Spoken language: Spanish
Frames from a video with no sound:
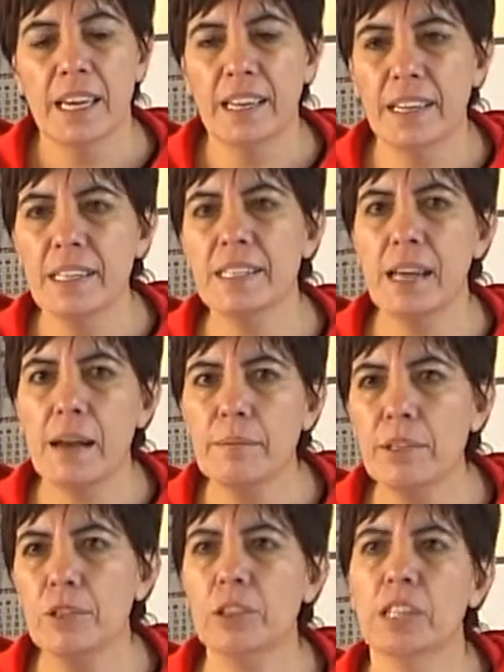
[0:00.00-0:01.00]
En ese
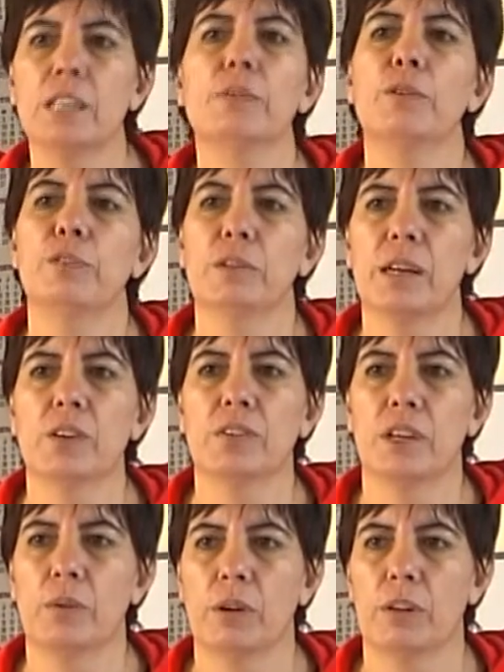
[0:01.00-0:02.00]
ámbito queremos firmar
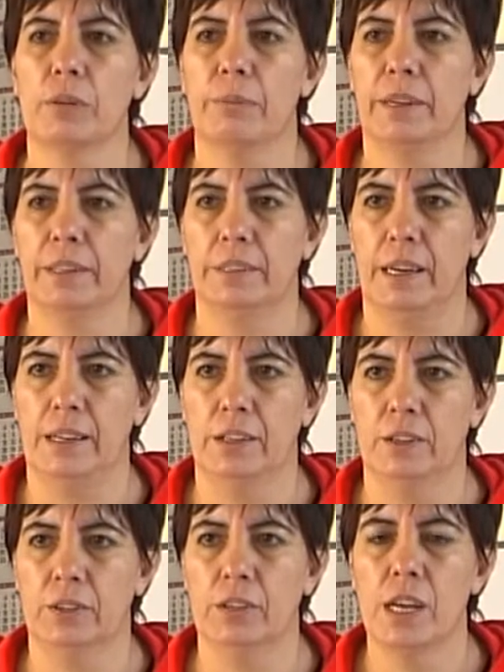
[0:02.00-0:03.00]
los acuerdos
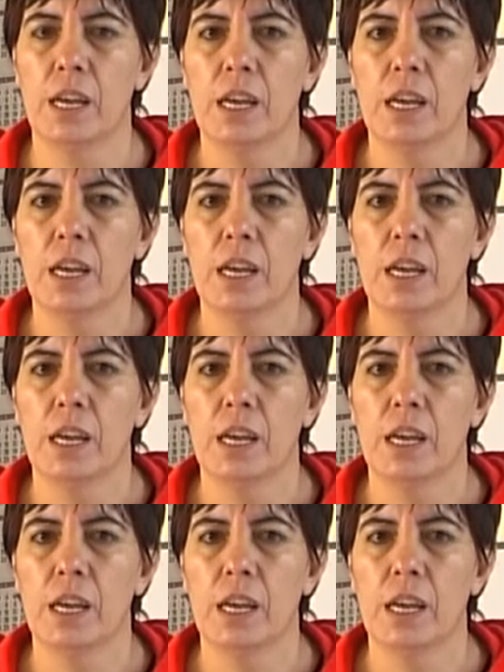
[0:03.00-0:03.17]
paritarios.